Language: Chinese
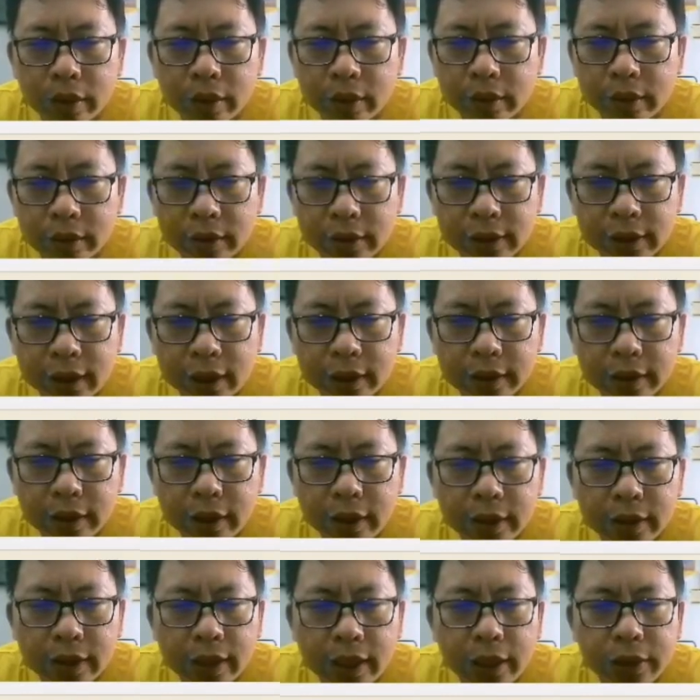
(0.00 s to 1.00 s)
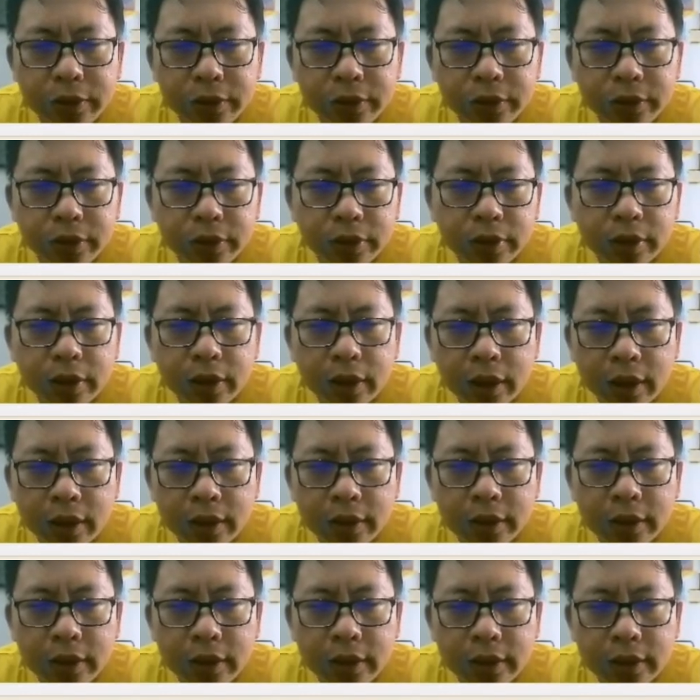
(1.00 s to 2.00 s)
三天大畜，
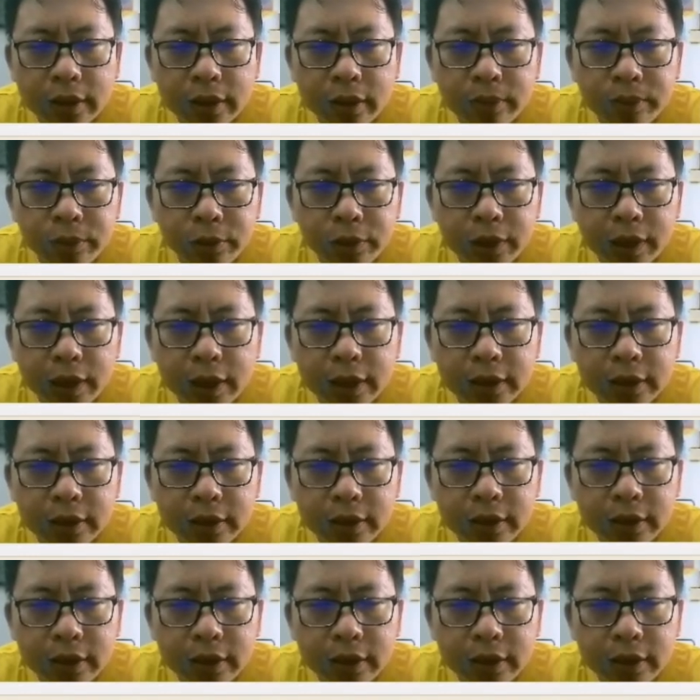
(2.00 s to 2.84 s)
亨利贞，不加时，